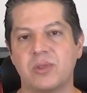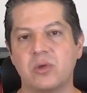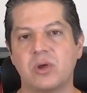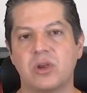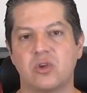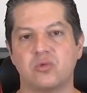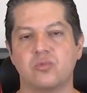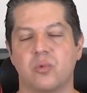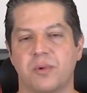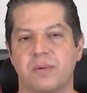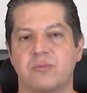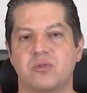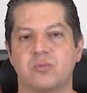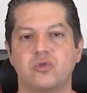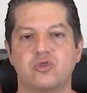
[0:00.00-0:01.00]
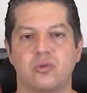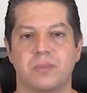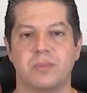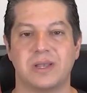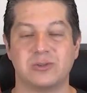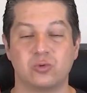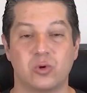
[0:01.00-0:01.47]
que nos movemos mucho
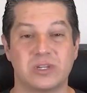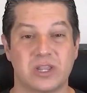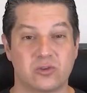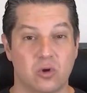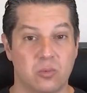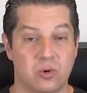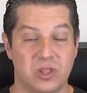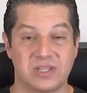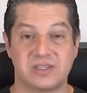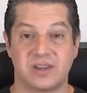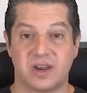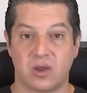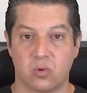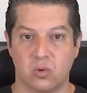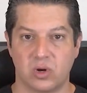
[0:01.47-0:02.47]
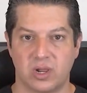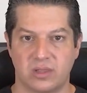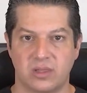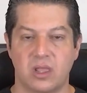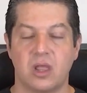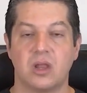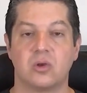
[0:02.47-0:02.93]
más, nuestras hormonas se
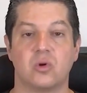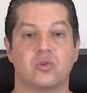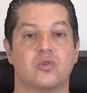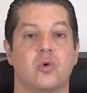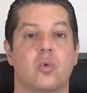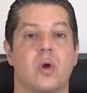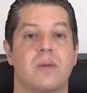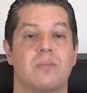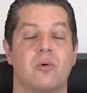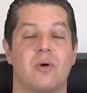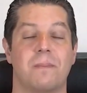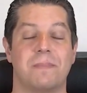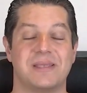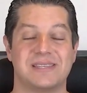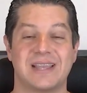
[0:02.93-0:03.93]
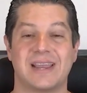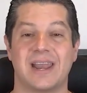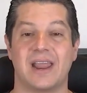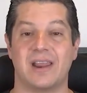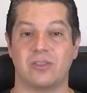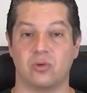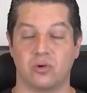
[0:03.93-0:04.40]
regulan, nuestro cuerpo empieza a
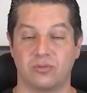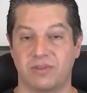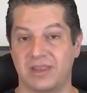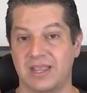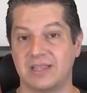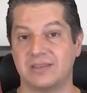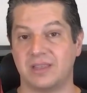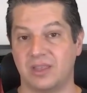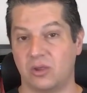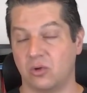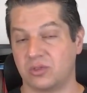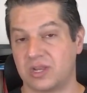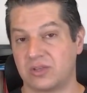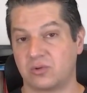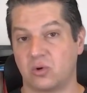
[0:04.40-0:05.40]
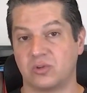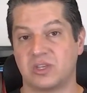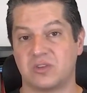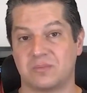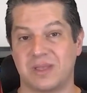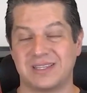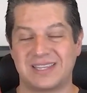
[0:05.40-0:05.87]
crear endorfinas y otras
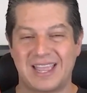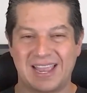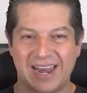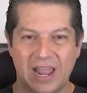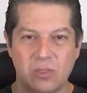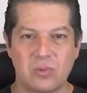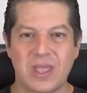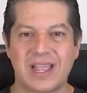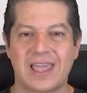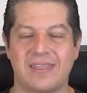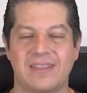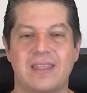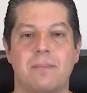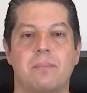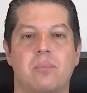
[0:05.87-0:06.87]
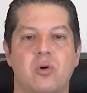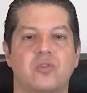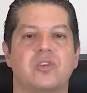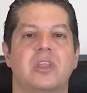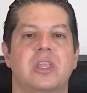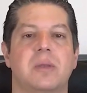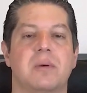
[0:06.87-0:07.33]
cosas más que crean una cadena
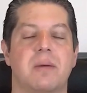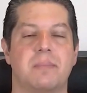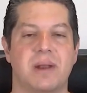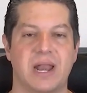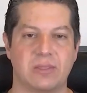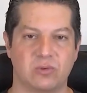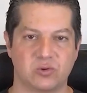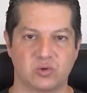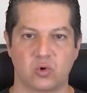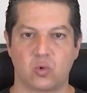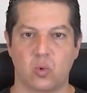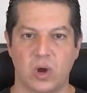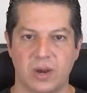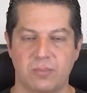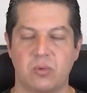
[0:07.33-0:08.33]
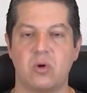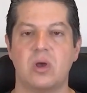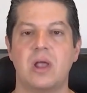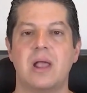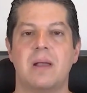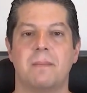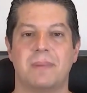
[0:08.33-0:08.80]
positiva para nuestro cuerpo
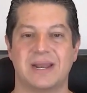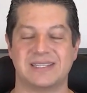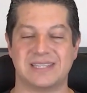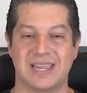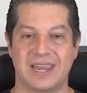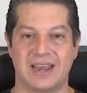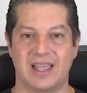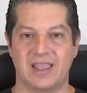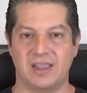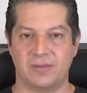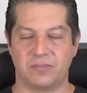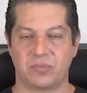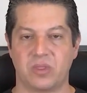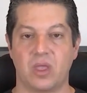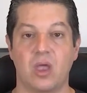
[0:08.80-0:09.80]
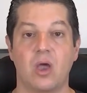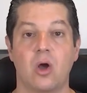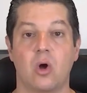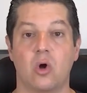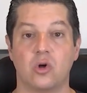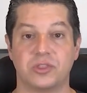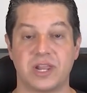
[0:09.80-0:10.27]
para seguir ahí.
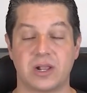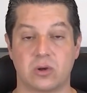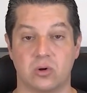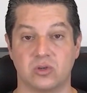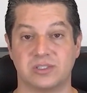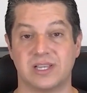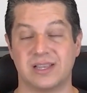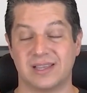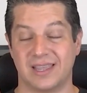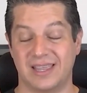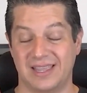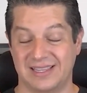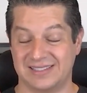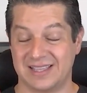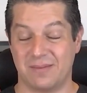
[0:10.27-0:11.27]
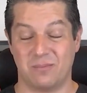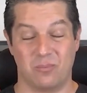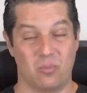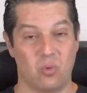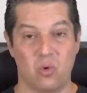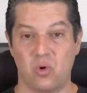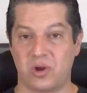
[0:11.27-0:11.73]
Otra cosa, y está
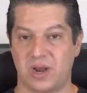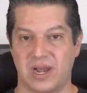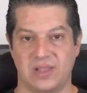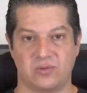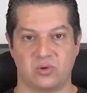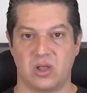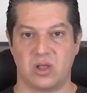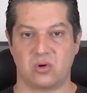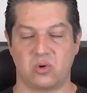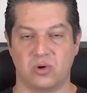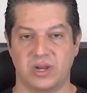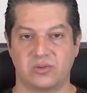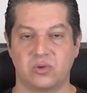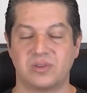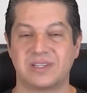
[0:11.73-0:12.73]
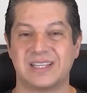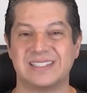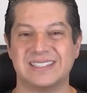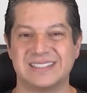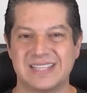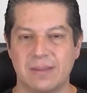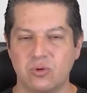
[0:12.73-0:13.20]
muy relacionado con esto, es que
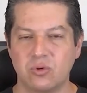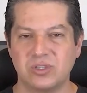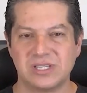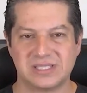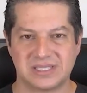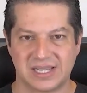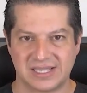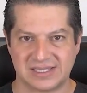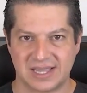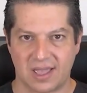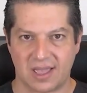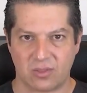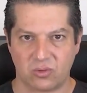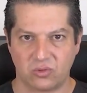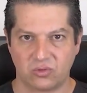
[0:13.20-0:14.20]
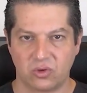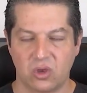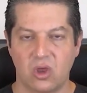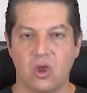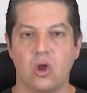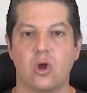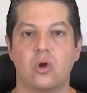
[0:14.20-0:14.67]
si estamos estresados,
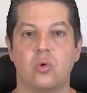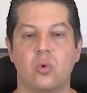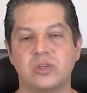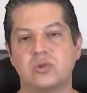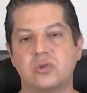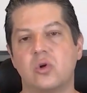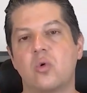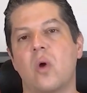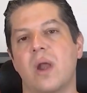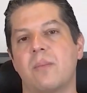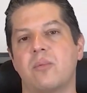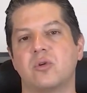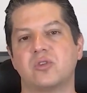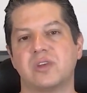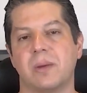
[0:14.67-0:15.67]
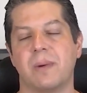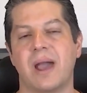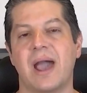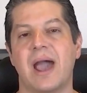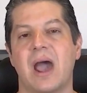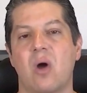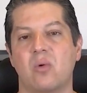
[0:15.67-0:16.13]
nuestro cuerpo se
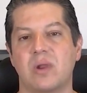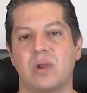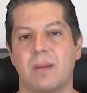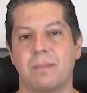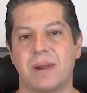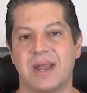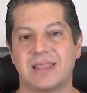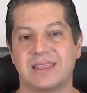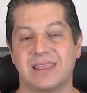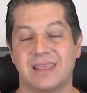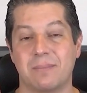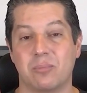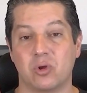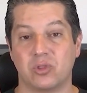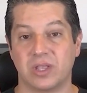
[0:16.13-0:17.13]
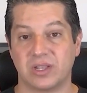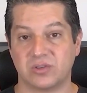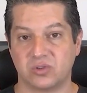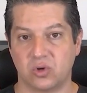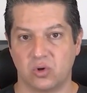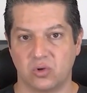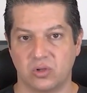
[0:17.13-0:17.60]
va a una parte de
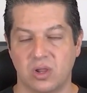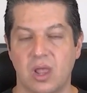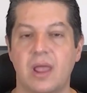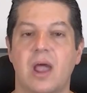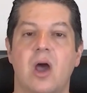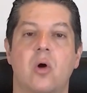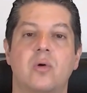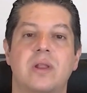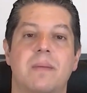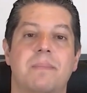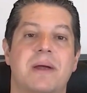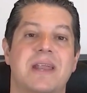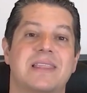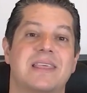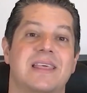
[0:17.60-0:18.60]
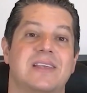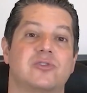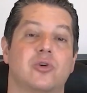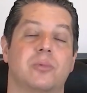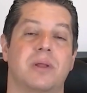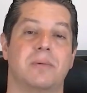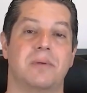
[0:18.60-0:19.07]
protección o una parte de
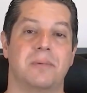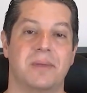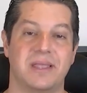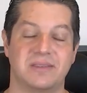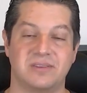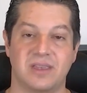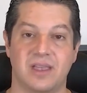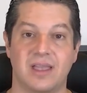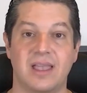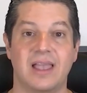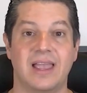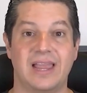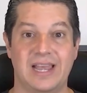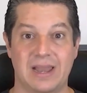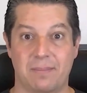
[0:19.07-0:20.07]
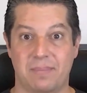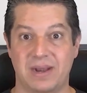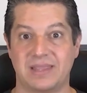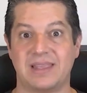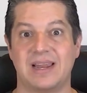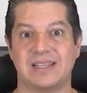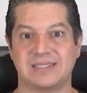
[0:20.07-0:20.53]
sobrevivencia. Y la
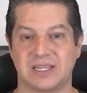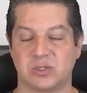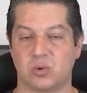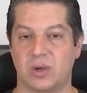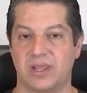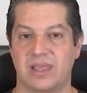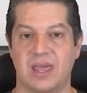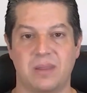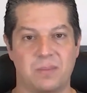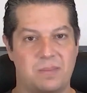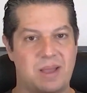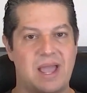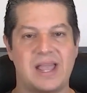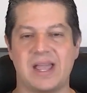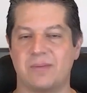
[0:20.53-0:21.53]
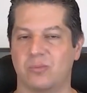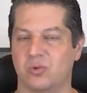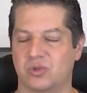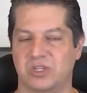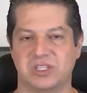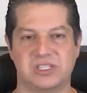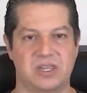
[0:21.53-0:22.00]
parte de la sexualidad baja
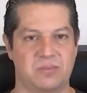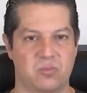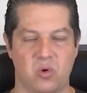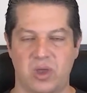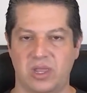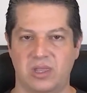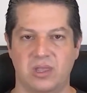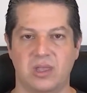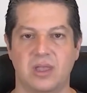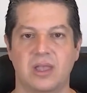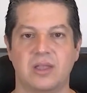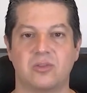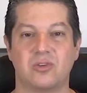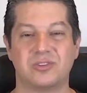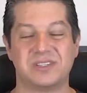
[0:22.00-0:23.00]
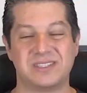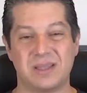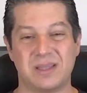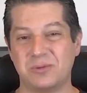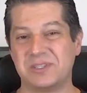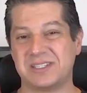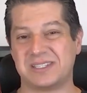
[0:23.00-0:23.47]
muchísimo ahí. Entonces, si
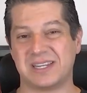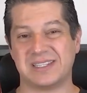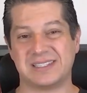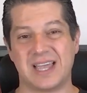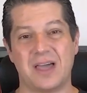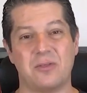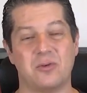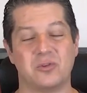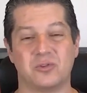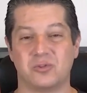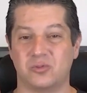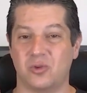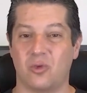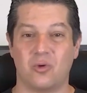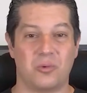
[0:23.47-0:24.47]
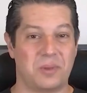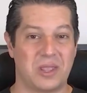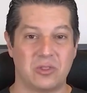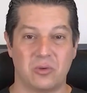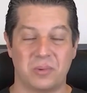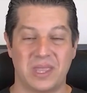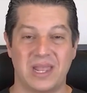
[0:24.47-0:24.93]
estamos estresados, no
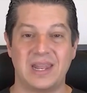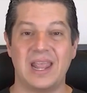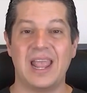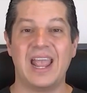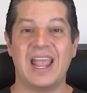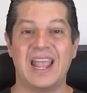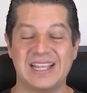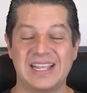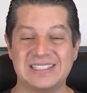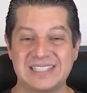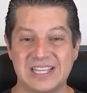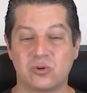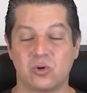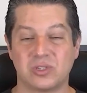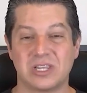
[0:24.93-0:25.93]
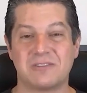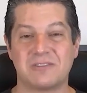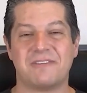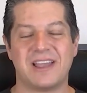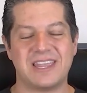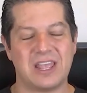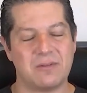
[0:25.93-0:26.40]
durmiendo bien, estas cosas
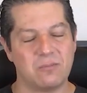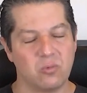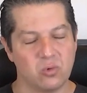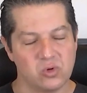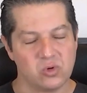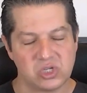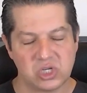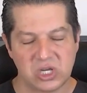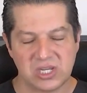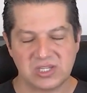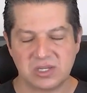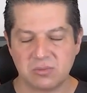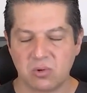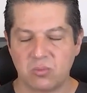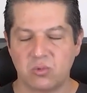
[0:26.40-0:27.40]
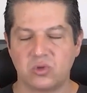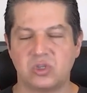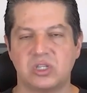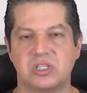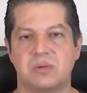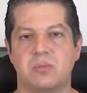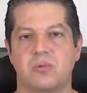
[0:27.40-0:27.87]
fallan muchísimo,
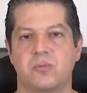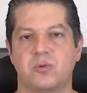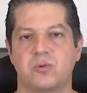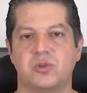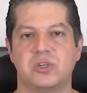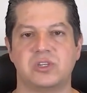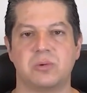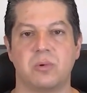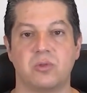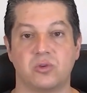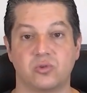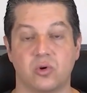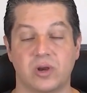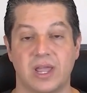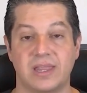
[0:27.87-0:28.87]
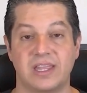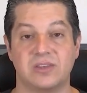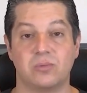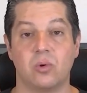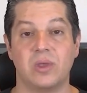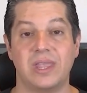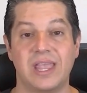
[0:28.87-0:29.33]
muchísimo, muchísimo en nuestro
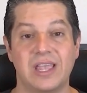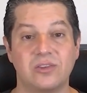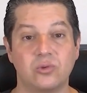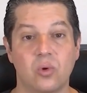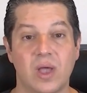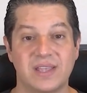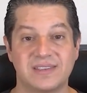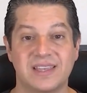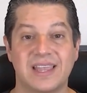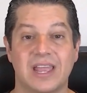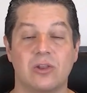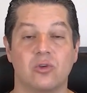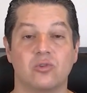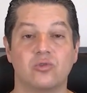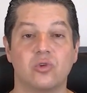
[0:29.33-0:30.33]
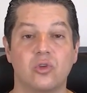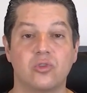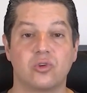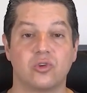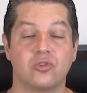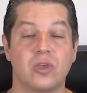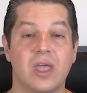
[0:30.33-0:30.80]
organismo y esto hace que
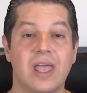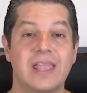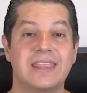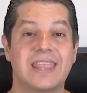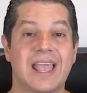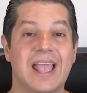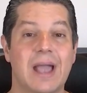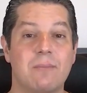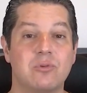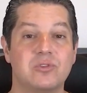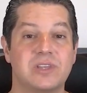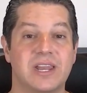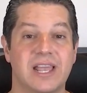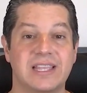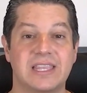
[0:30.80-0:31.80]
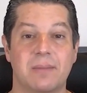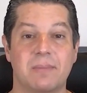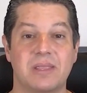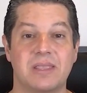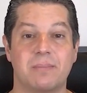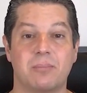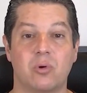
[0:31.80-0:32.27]
nosotros tengamos
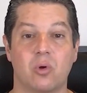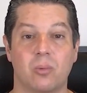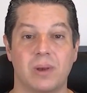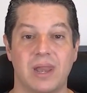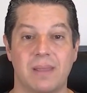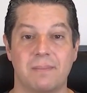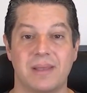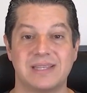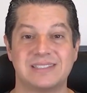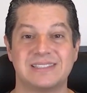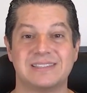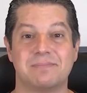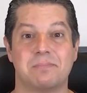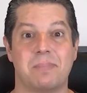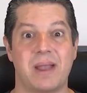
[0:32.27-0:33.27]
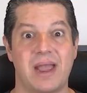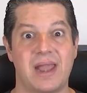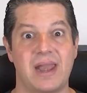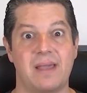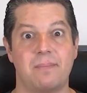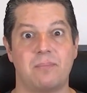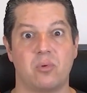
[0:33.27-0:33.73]
directamente problemas
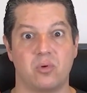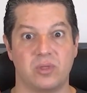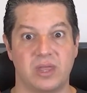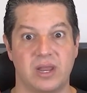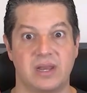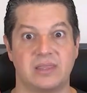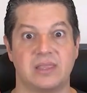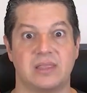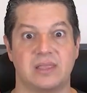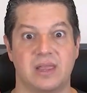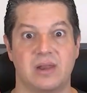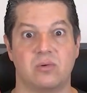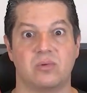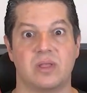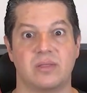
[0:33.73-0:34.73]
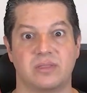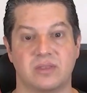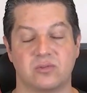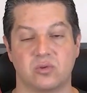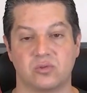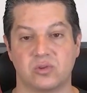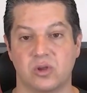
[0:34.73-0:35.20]
para poder tener una
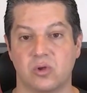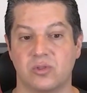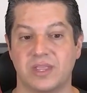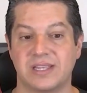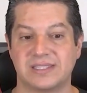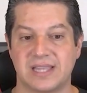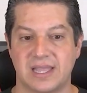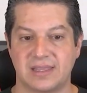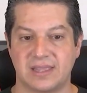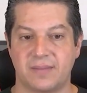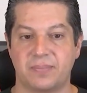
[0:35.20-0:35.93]
testosterona sana.